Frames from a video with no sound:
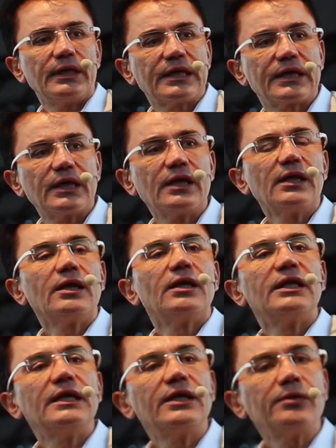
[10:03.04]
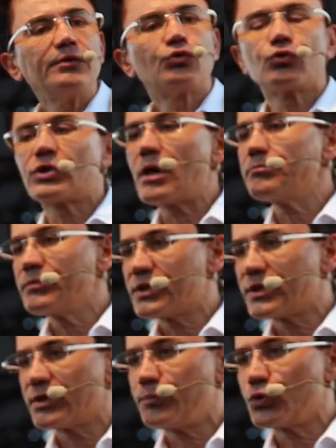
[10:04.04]
İki, iri bir tutam
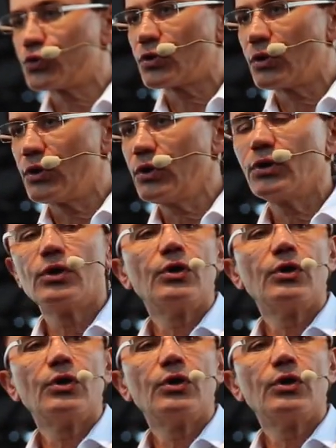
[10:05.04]
mısır püskülü.